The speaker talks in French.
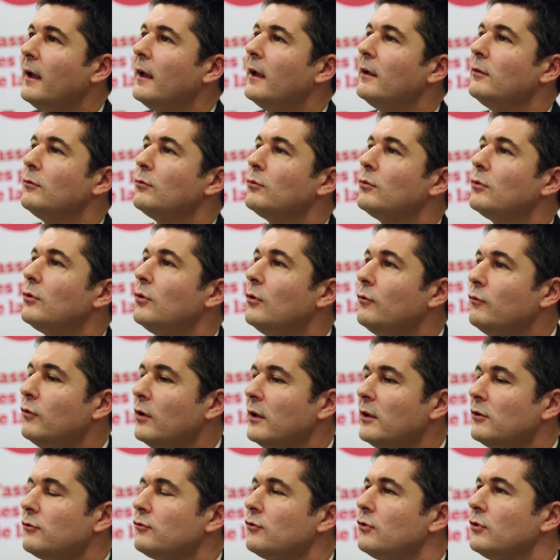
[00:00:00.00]
Et donc le
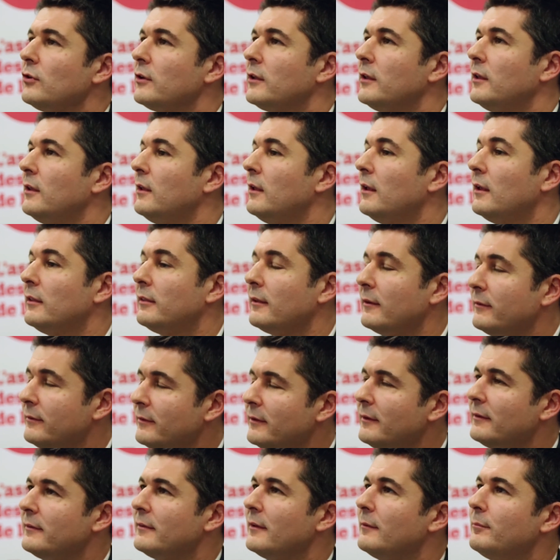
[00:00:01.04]
voyageur qui est
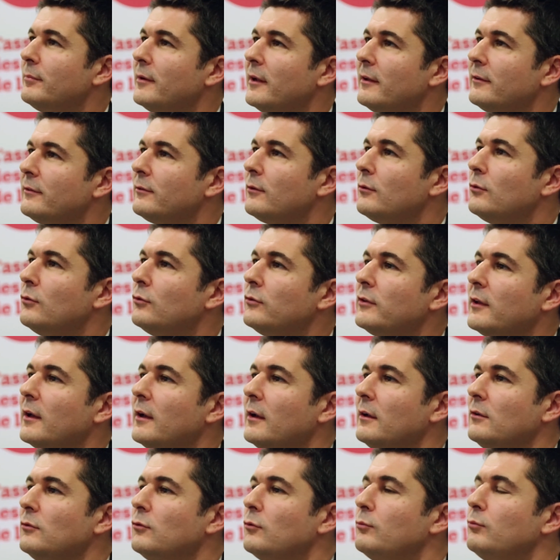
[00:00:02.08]
assis à sa place dans le
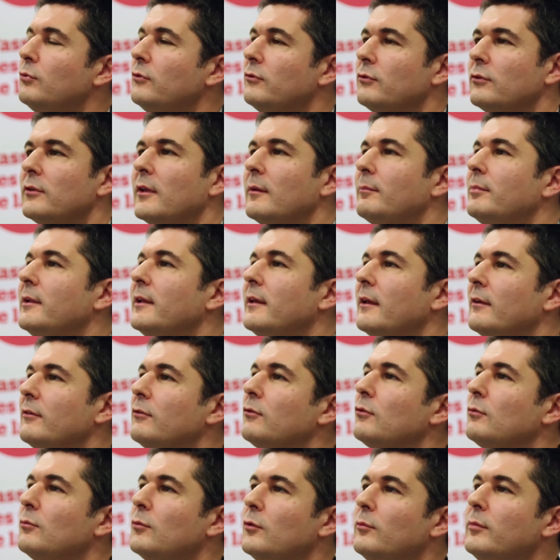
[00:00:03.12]
train depuis son
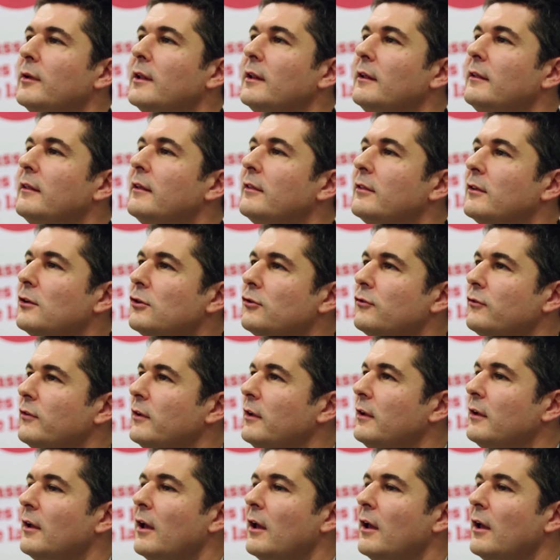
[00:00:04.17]
application mobile IDTGV